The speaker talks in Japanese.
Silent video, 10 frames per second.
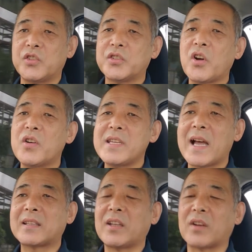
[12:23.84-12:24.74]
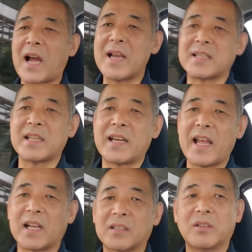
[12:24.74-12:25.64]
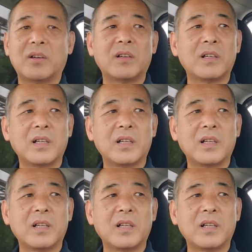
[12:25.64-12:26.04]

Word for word: 従業員あっての会社じゃないかと